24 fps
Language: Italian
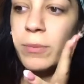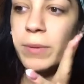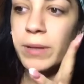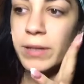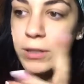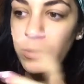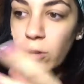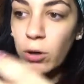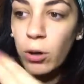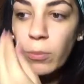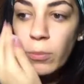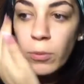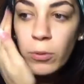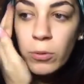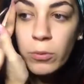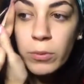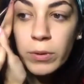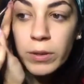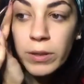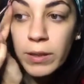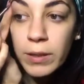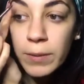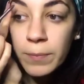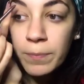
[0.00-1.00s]
bene dopo
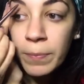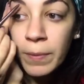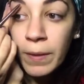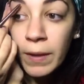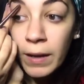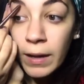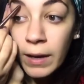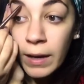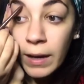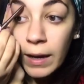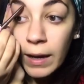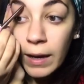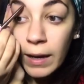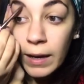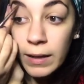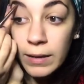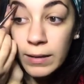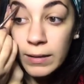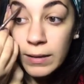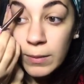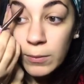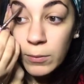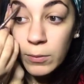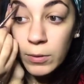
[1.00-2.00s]
quindi
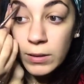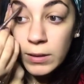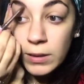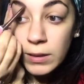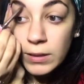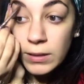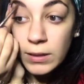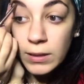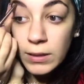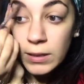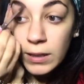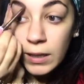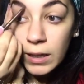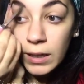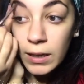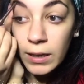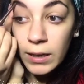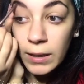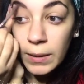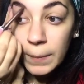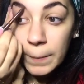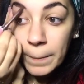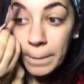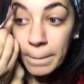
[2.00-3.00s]
andiamo a
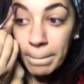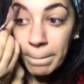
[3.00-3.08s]
disegnare